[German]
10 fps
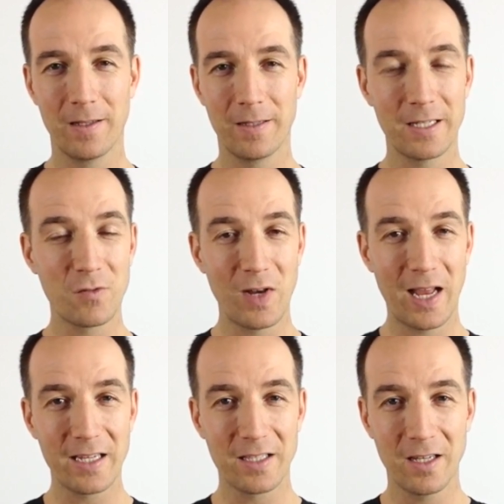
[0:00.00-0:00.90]
das
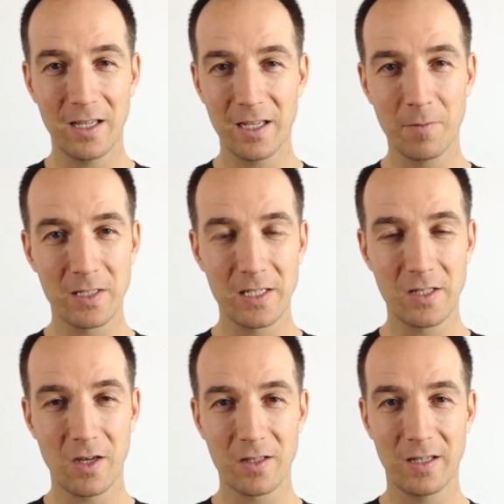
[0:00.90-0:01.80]
vielleicht dann irgendwas
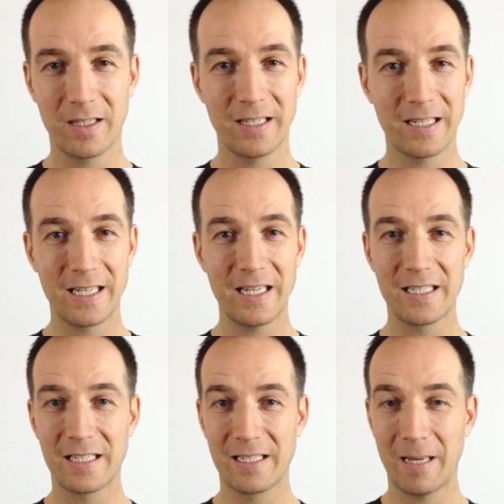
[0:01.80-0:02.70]
gesagt hat, das
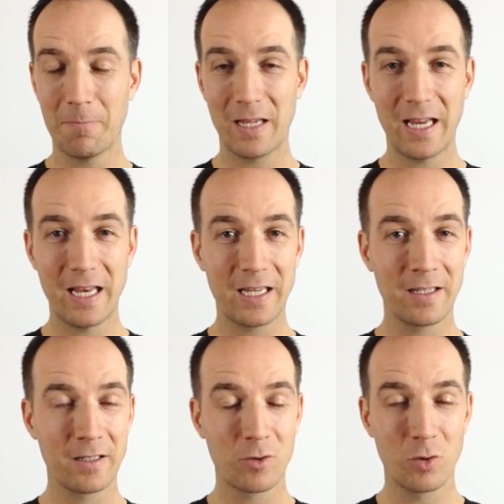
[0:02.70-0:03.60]
ist
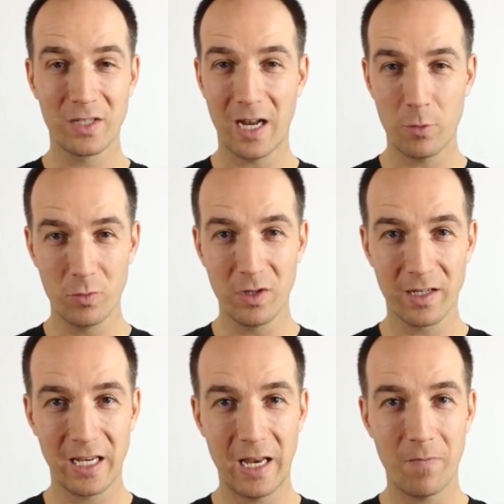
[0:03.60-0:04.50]
demjenigen total
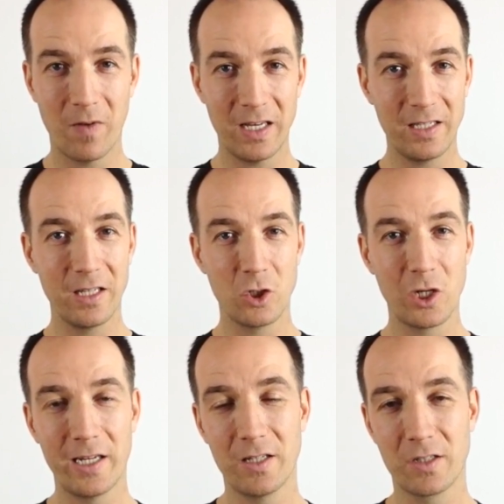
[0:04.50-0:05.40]
unangenehm, wenn in dir ein
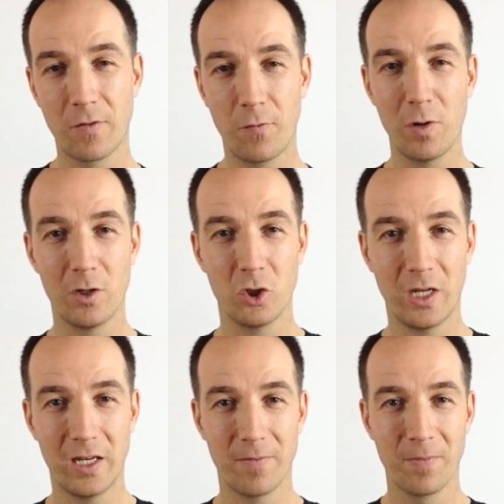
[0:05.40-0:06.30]
schlechtes Gefühl
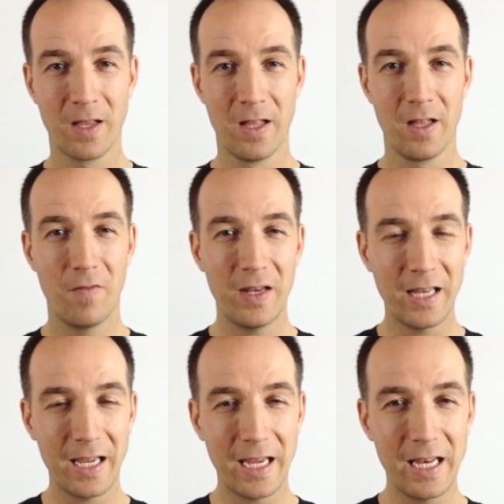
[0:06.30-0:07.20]
entsteht. Wenn
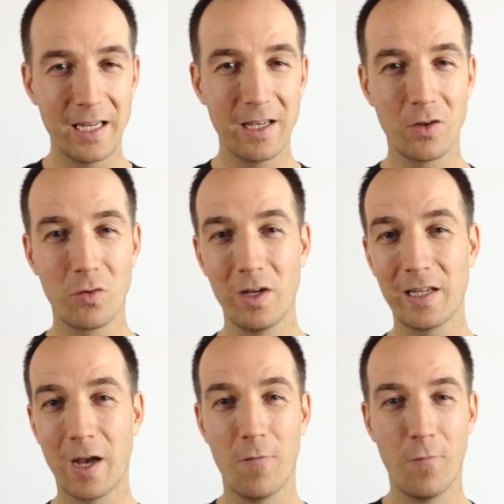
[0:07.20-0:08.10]
derjenige
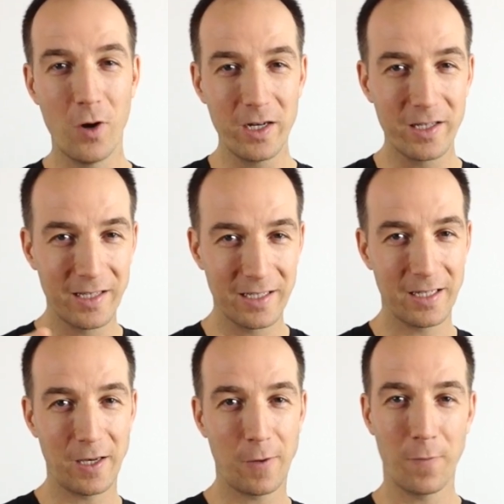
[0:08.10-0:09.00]
natürlich auch wollte, dass
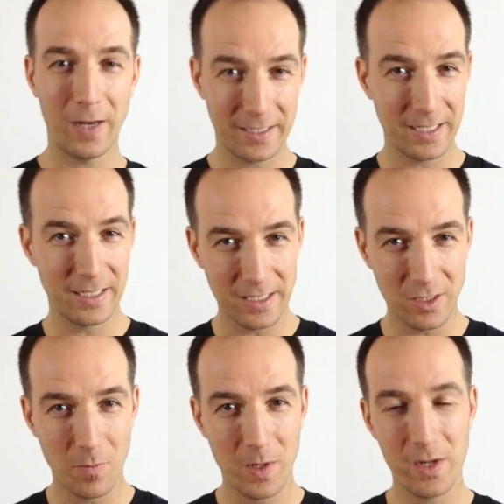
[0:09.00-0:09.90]
er dich verletzt, ist es
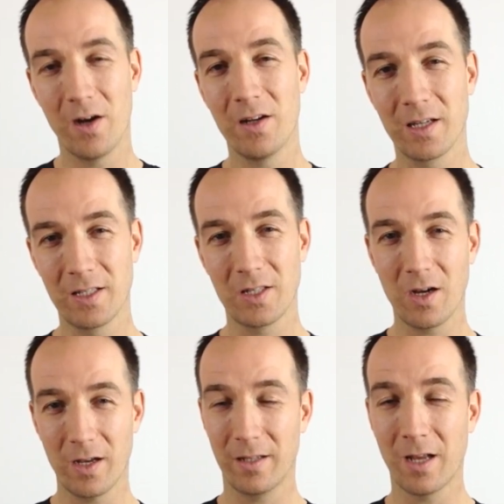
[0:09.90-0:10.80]
nochmal eine andere
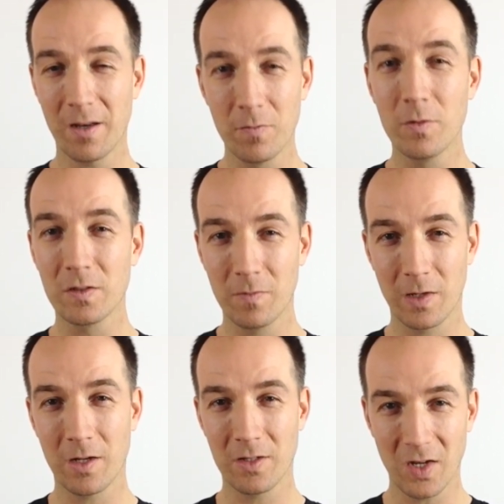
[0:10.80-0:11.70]
Sache. Dann müssen wir
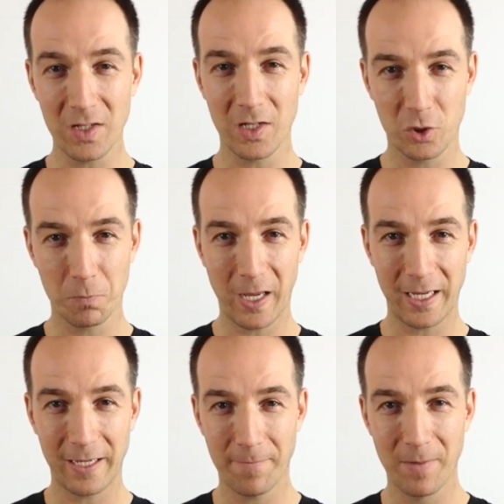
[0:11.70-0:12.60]
ganz anders
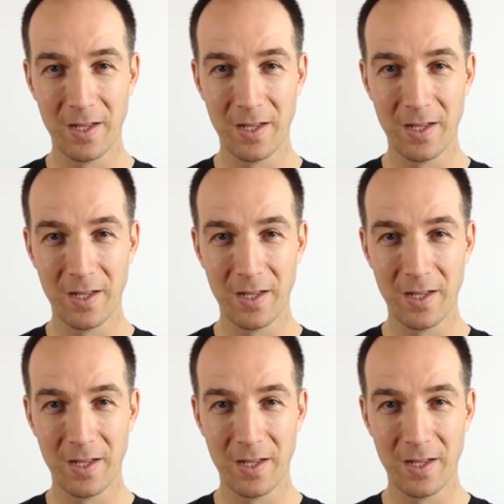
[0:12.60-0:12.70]
sprechen.